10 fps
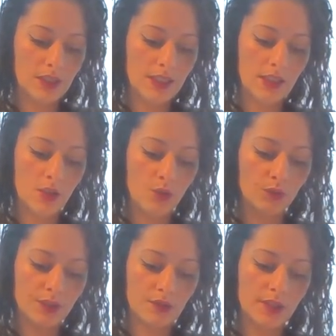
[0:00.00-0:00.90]
les
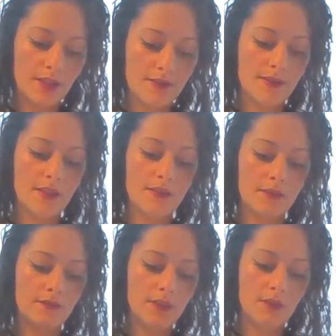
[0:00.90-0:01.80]
lions qui regardent
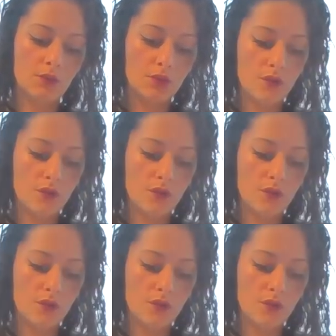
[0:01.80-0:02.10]
cette vidéo.